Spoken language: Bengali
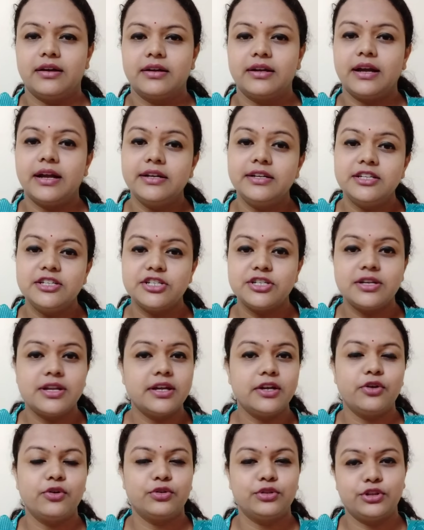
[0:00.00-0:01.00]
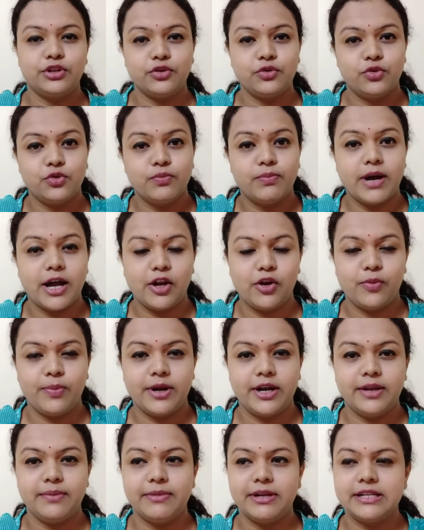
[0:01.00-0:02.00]
কন্ডিশনিং করতে খুব ভালো
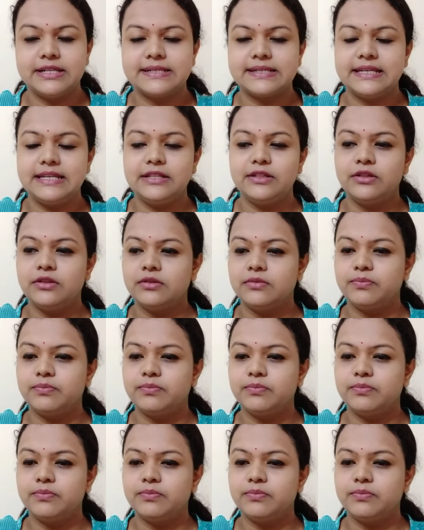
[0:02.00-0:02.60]
পারে মানে স্কিন